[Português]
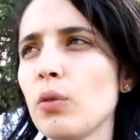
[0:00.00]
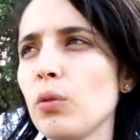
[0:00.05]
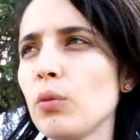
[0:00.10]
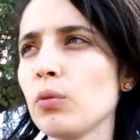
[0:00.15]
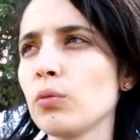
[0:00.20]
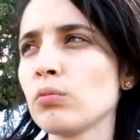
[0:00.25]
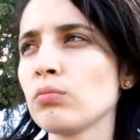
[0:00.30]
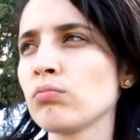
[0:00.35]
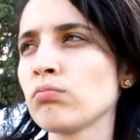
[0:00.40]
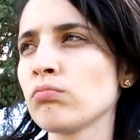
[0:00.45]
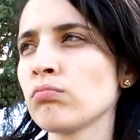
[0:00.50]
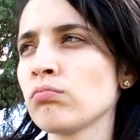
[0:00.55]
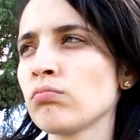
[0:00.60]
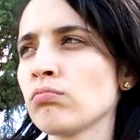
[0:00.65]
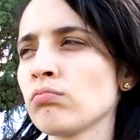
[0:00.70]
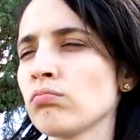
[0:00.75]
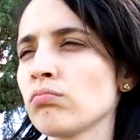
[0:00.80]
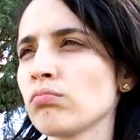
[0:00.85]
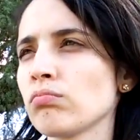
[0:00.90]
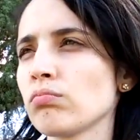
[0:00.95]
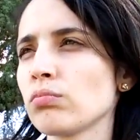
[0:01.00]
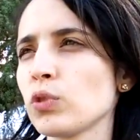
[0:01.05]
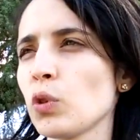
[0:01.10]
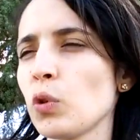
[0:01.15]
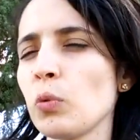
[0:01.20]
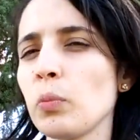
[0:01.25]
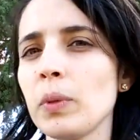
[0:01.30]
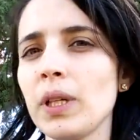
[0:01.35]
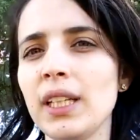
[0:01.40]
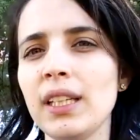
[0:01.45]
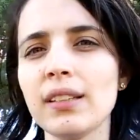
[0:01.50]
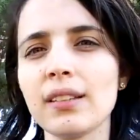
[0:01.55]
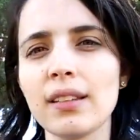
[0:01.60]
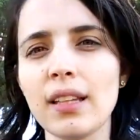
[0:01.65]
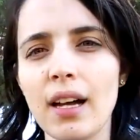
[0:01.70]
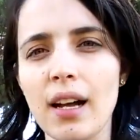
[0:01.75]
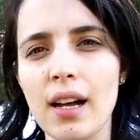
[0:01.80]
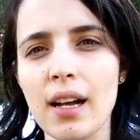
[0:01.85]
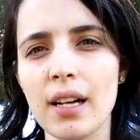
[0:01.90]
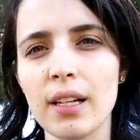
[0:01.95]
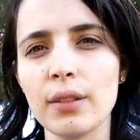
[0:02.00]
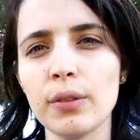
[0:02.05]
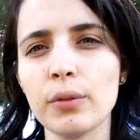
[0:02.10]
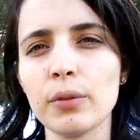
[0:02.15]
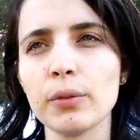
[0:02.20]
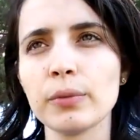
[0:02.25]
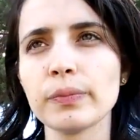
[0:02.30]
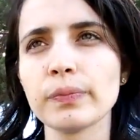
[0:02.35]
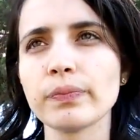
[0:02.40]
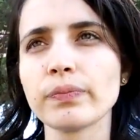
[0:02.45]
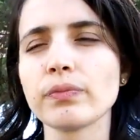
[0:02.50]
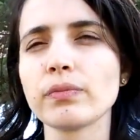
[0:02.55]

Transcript: com humanitário,